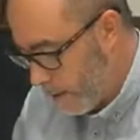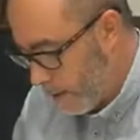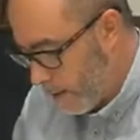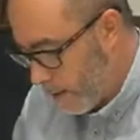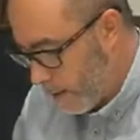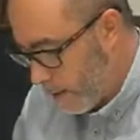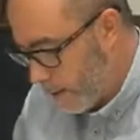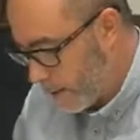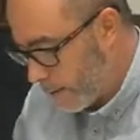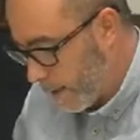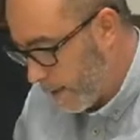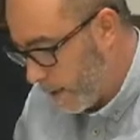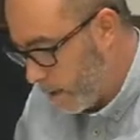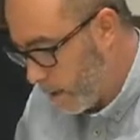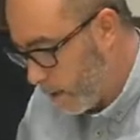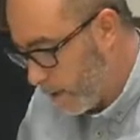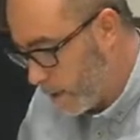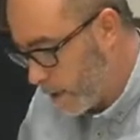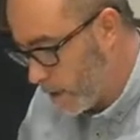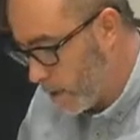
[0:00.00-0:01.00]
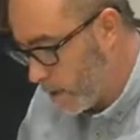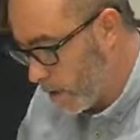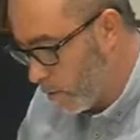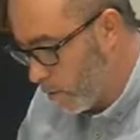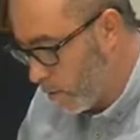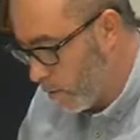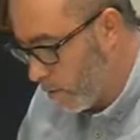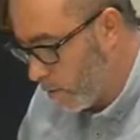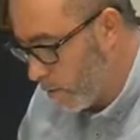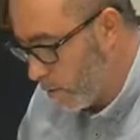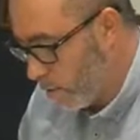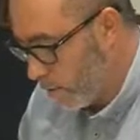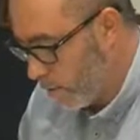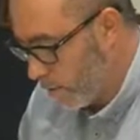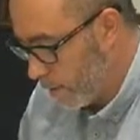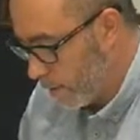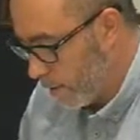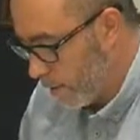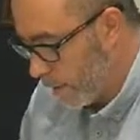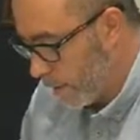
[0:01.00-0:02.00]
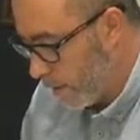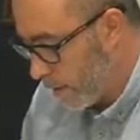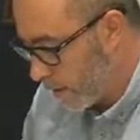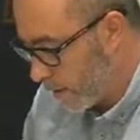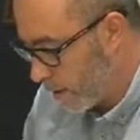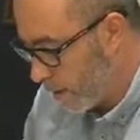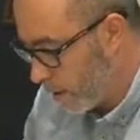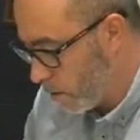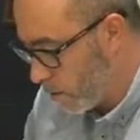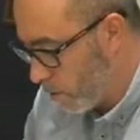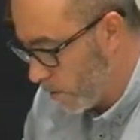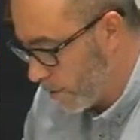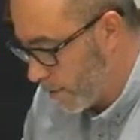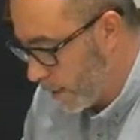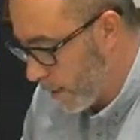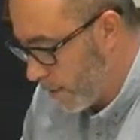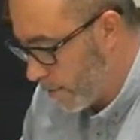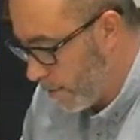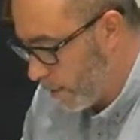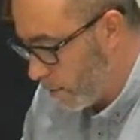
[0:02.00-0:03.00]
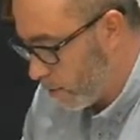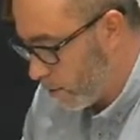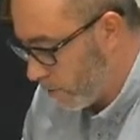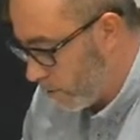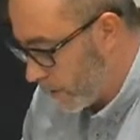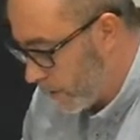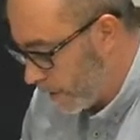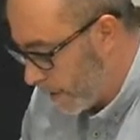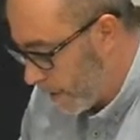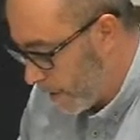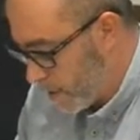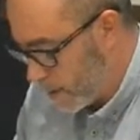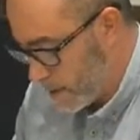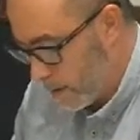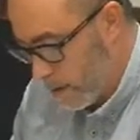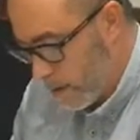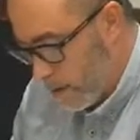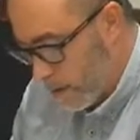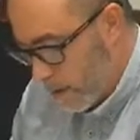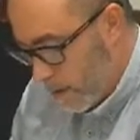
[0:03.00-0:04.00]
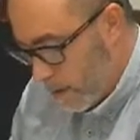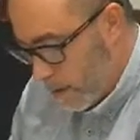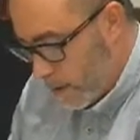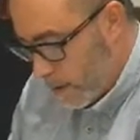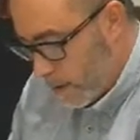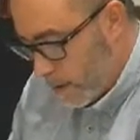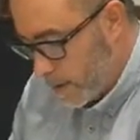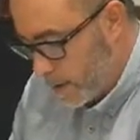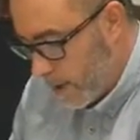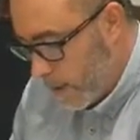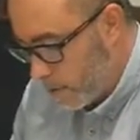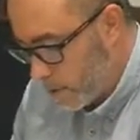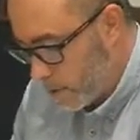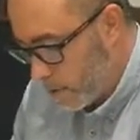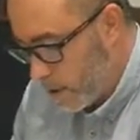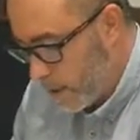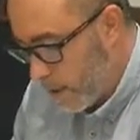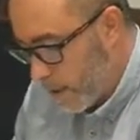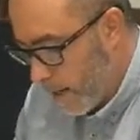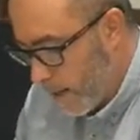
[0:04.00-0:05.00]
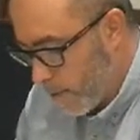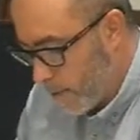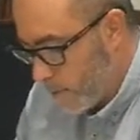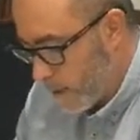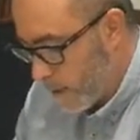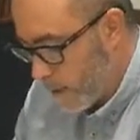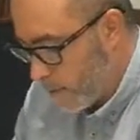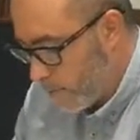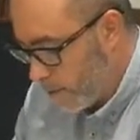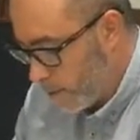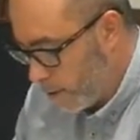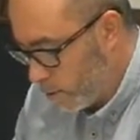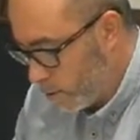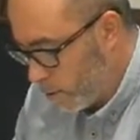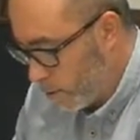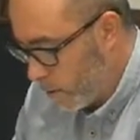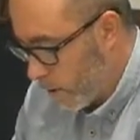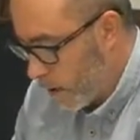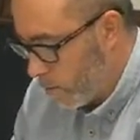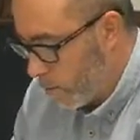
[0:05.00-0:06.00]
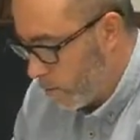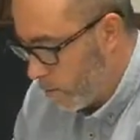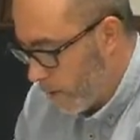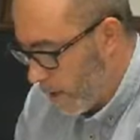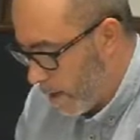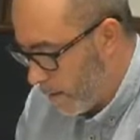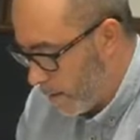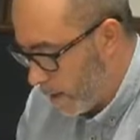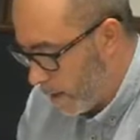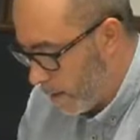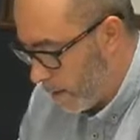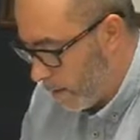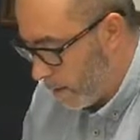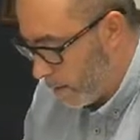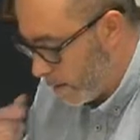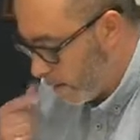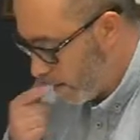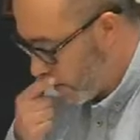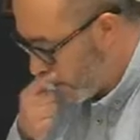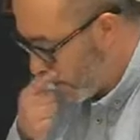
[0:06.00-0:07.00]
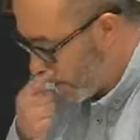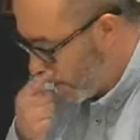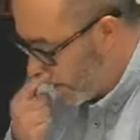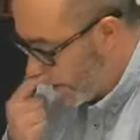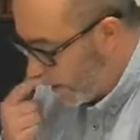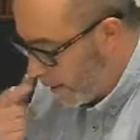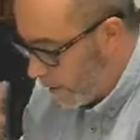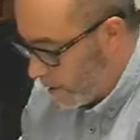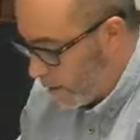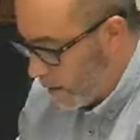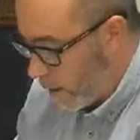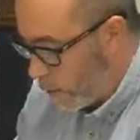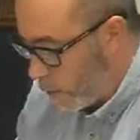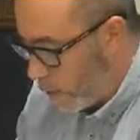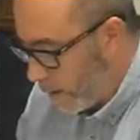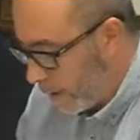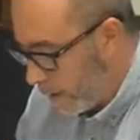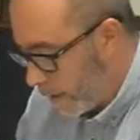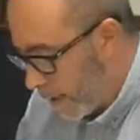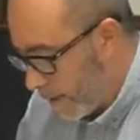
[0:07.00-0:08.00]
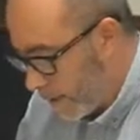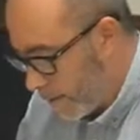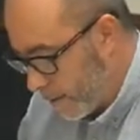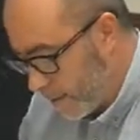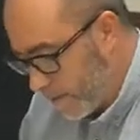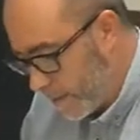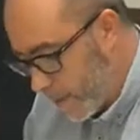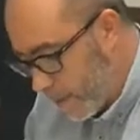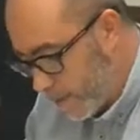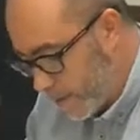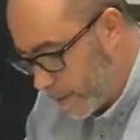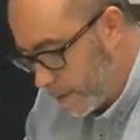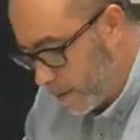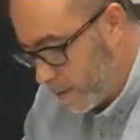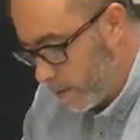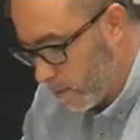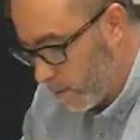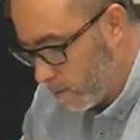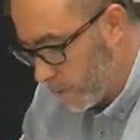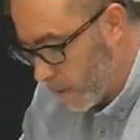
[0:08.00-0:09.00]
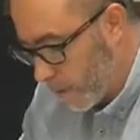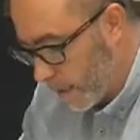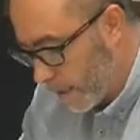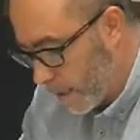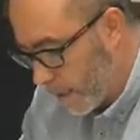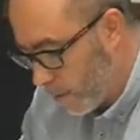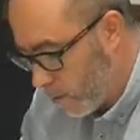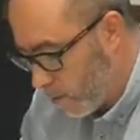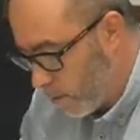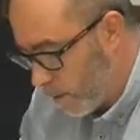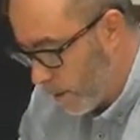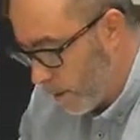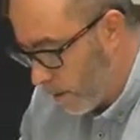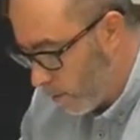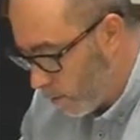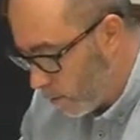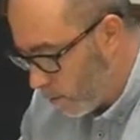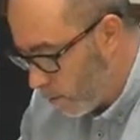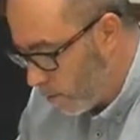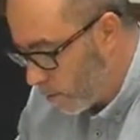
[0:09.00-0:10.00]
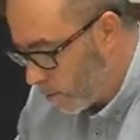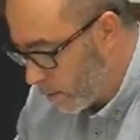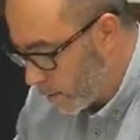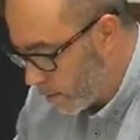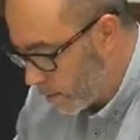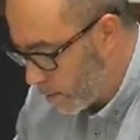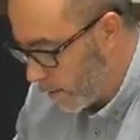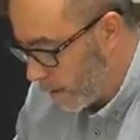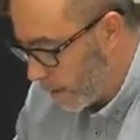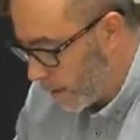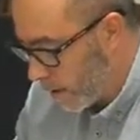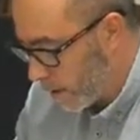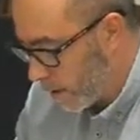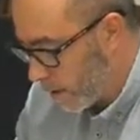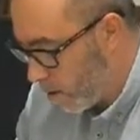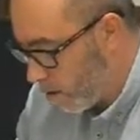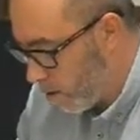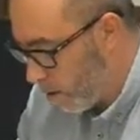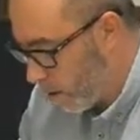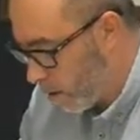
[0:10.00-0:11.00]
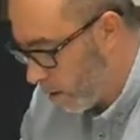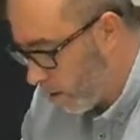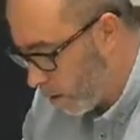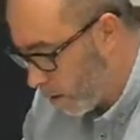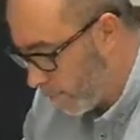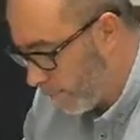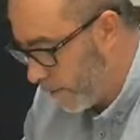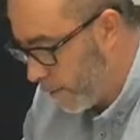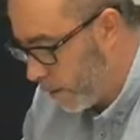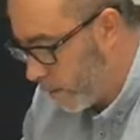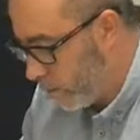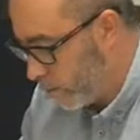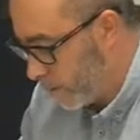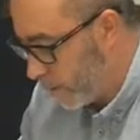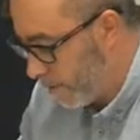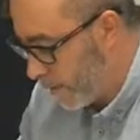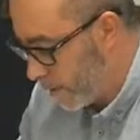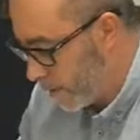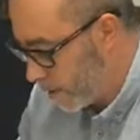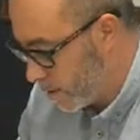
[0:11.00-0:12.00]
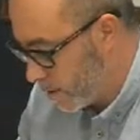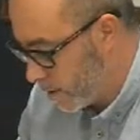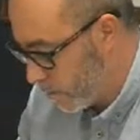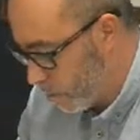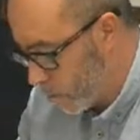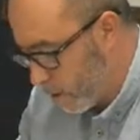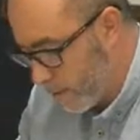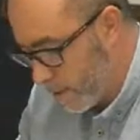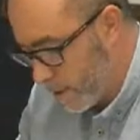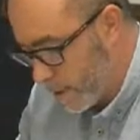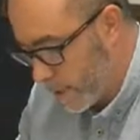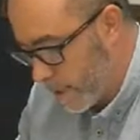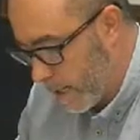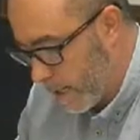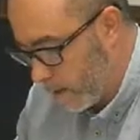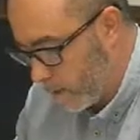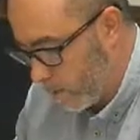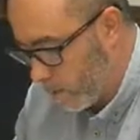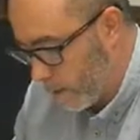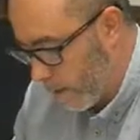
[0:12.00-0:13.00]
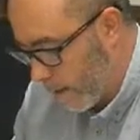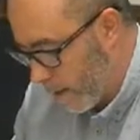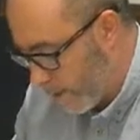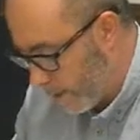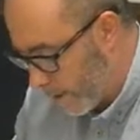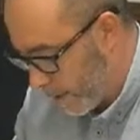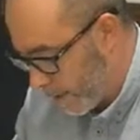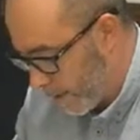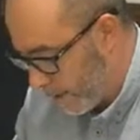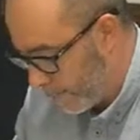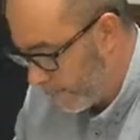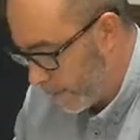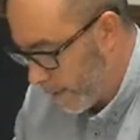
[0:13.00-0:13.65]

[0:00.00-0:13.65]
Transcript: El terreno de Casa Eulogio, en el que se encuentra el Cerro Coberteras, está considerado yacimiento por la Comunidad de Madrid y se encuentra debidamente documentado e incluido dentro del catálogo geográfico de bienes inmuebles de la Comunidad de Madrid.